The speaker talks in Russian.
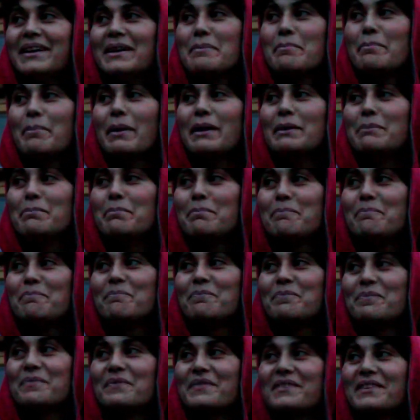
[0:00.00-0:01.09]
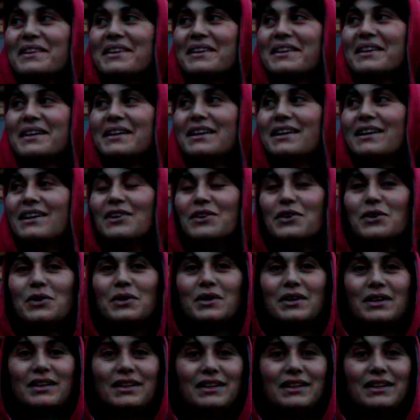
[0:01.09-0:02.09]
Всем Под... пока. Всем пока.